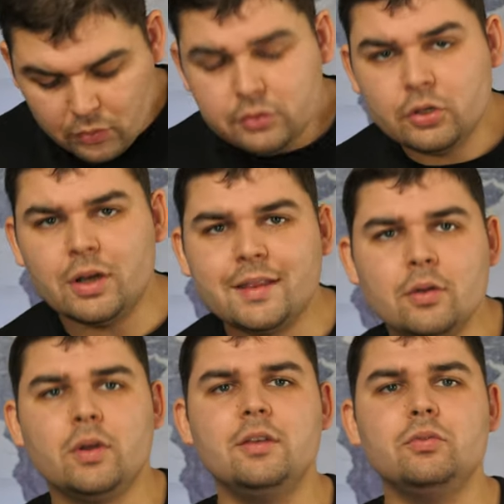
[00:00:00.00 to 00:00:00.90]
dans la
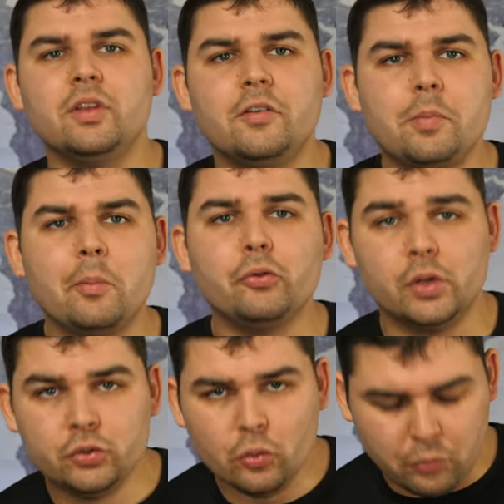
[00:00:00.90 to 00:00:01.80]
théorie vous n'avez pas
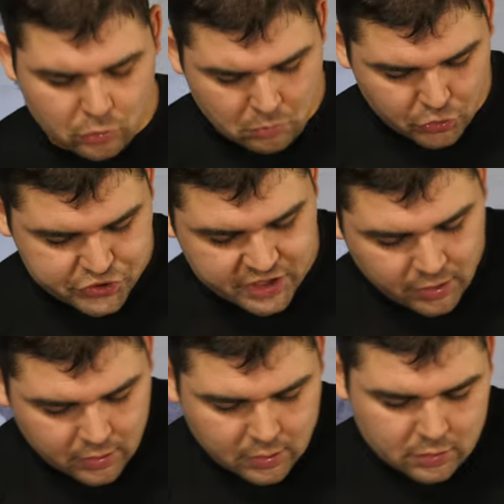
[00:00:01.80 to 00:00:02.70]
besoin d'eau pour le manger,
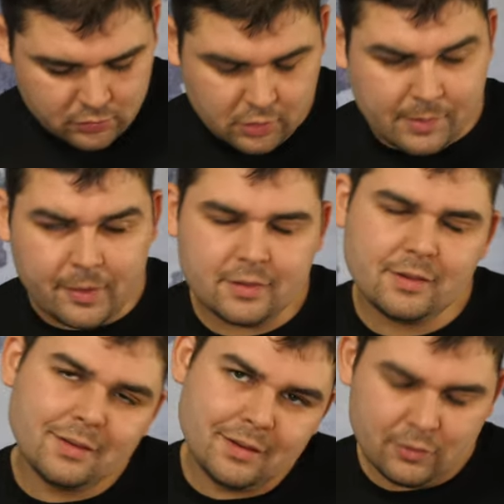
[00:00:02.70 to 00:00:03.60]
dans la
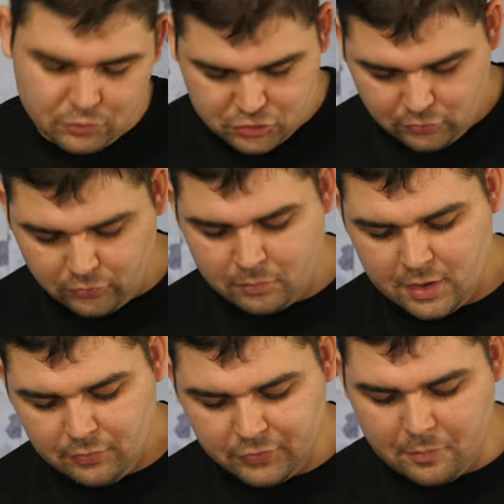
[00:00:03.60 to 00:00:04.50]
pratique, c'est autre chose,
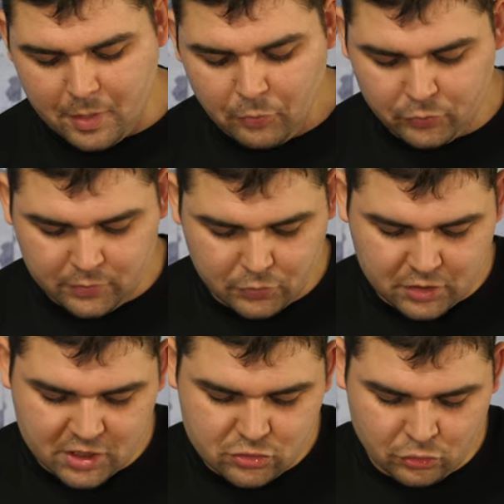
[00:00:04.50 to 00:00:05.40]
mais vous n'avez pas besoin de votre
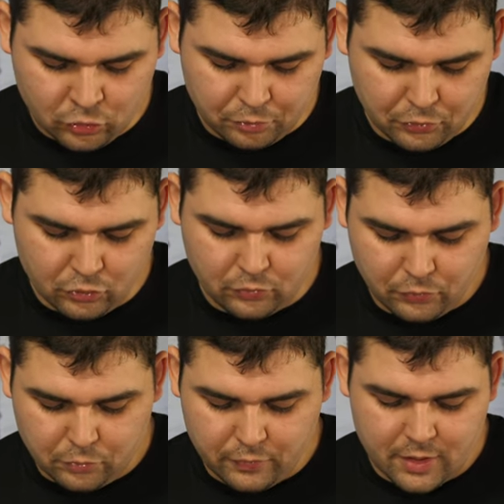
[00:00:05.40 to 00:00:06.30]
réchaud non plus, donc
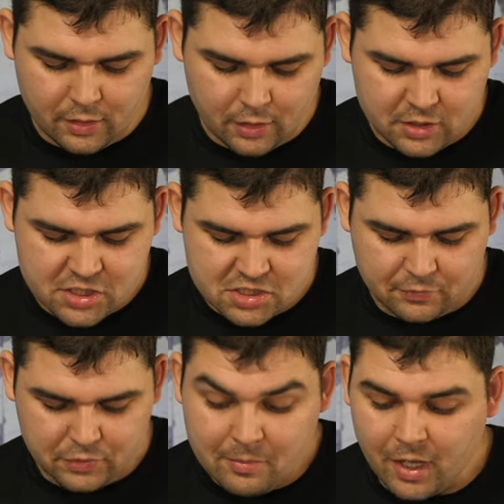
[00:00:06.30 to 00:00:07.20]
vous pouvez euh, déjà
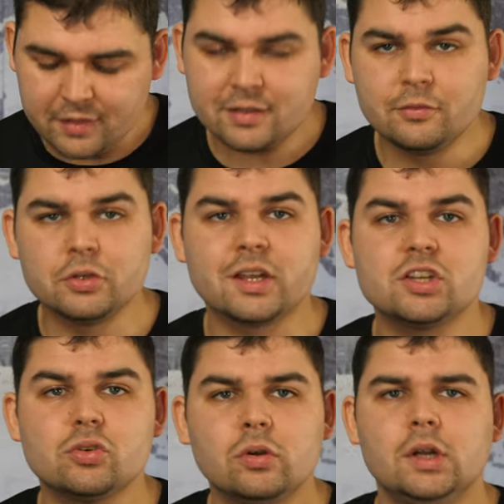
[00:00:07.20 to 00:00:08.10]
vous débarrasser de votre
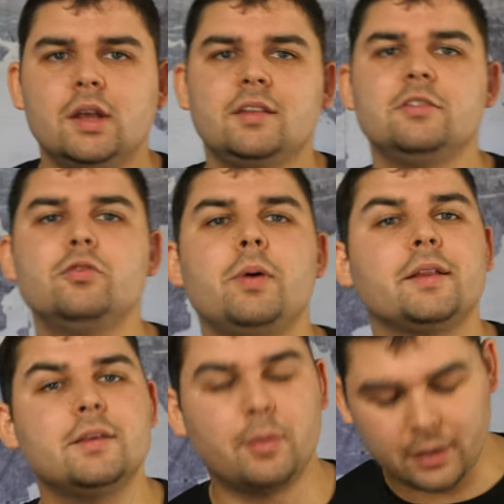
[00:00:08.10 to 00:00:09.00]
réchaud. Si vous
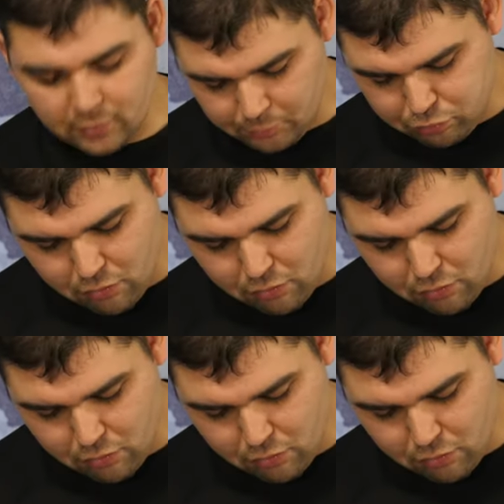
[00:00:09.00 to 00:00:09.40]
partez par exemple